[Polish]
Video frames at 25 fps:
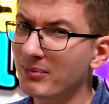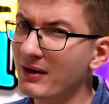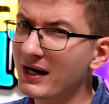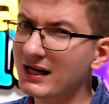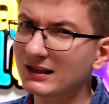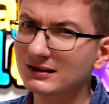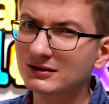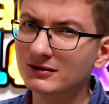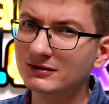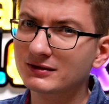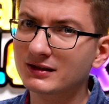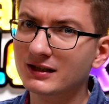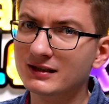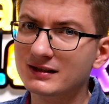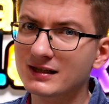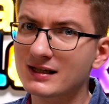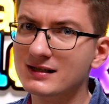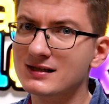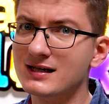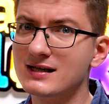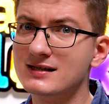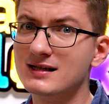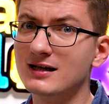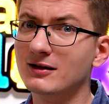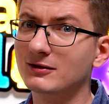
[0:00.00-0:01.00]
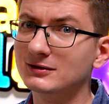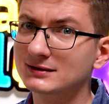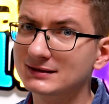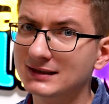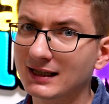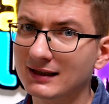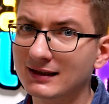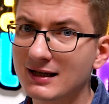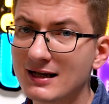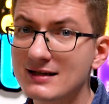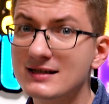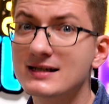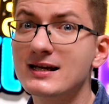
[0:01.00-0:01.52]
Bardzo się cieszę, że
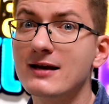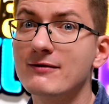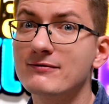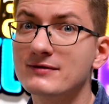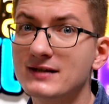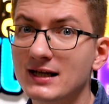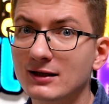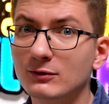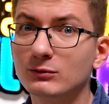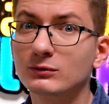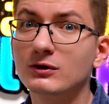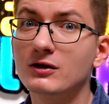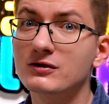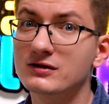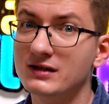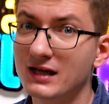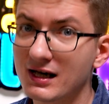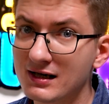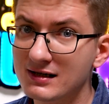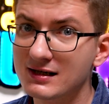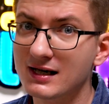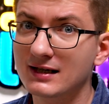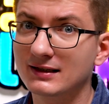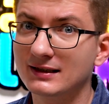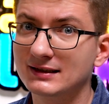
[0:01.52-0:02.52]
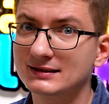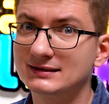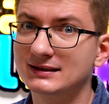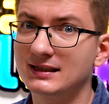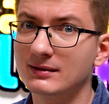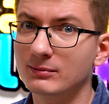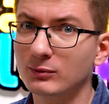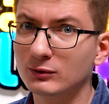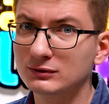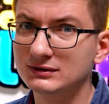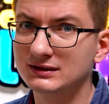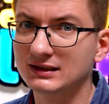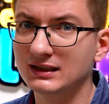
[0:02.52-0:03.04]
ostatecznie wszedł do szerszej
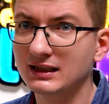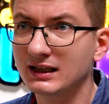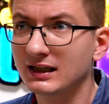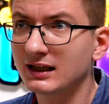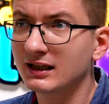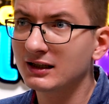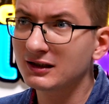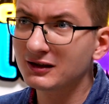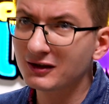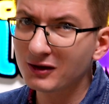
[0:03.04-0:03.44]
dystrybucji,